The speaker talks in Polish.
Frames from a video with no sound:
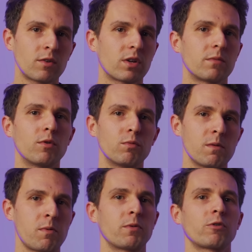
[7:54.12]
który
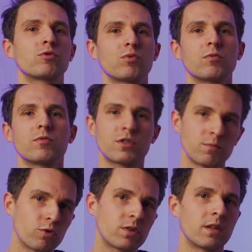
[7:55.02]
byłby po prostu
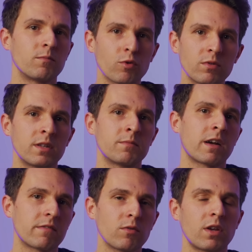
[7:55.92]
smutnym, nudnym
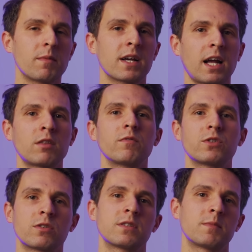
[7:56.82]
kawałkiem ekranu
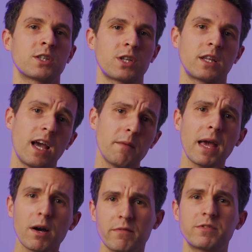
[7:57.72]
wiszącym na ścianie, a
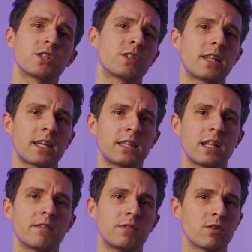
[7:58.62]
miałem wcześniej taki
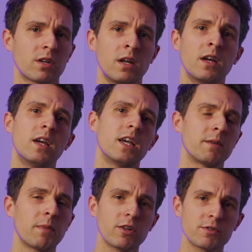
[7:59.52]
telewizor
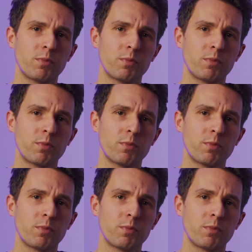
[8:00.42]
i mając